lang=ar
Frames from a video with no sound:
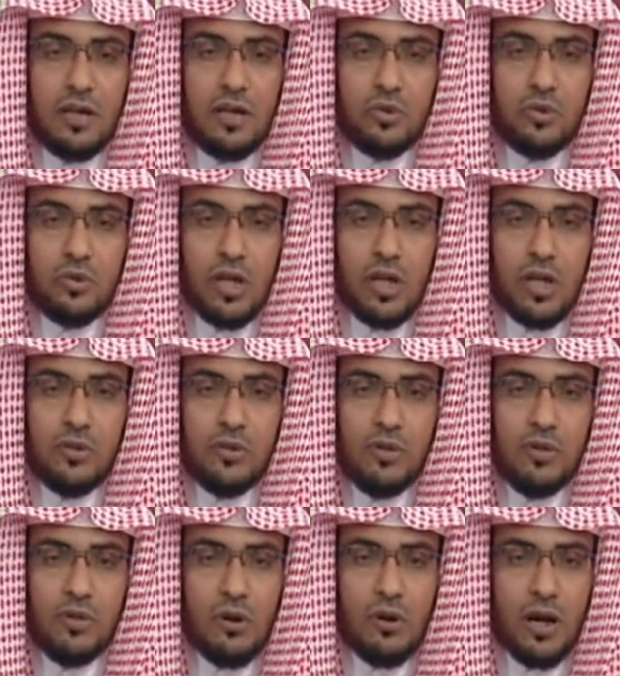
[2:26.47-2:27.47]
عبد الله بن
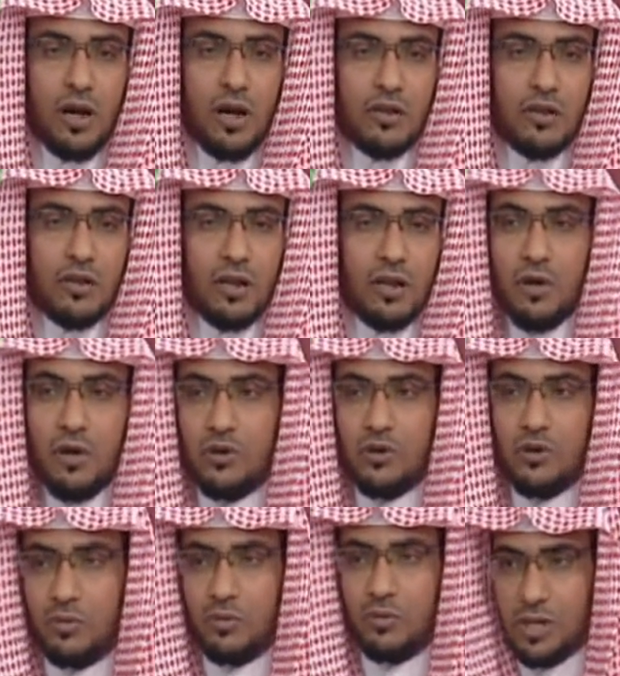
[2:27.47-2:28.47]
أبي رواحة رضي الله
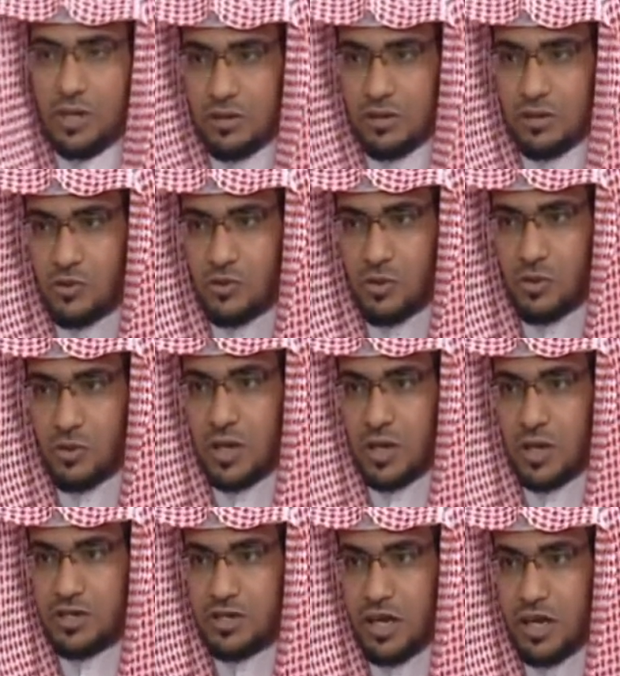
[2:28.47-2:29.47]
عنه بين يدي رسول
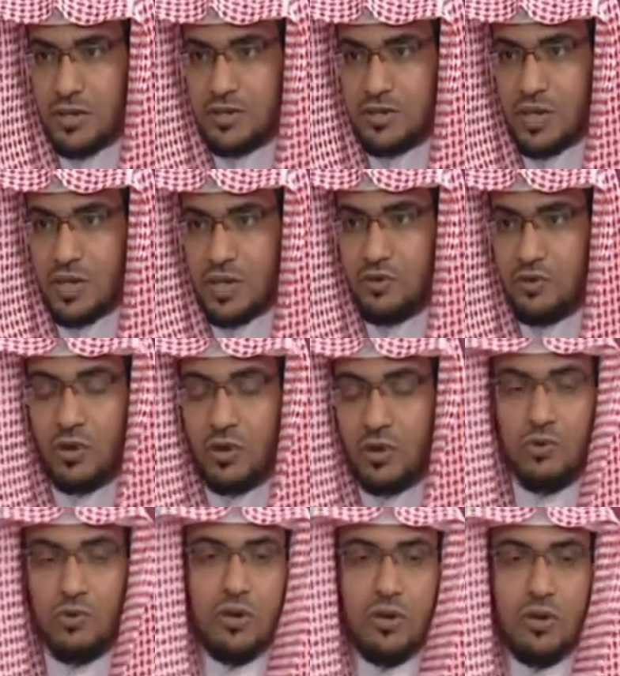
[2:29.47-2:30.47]
الله شاهرا سيفه
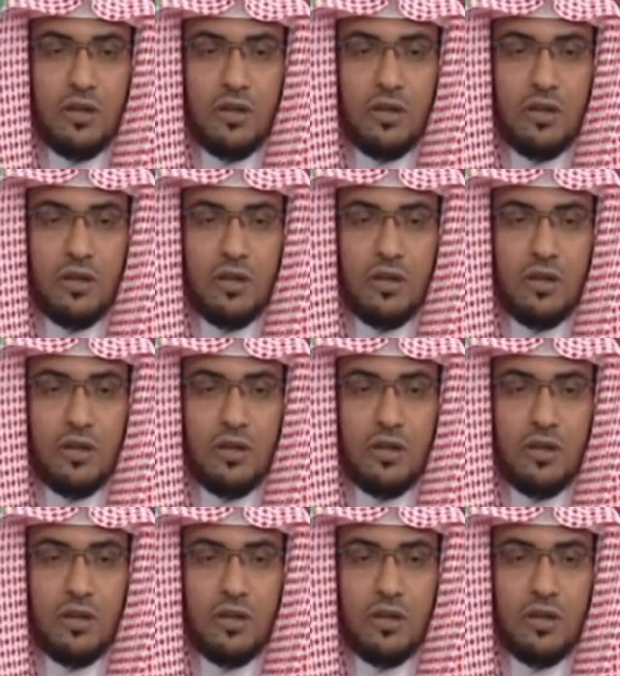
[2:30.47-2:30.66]
يقول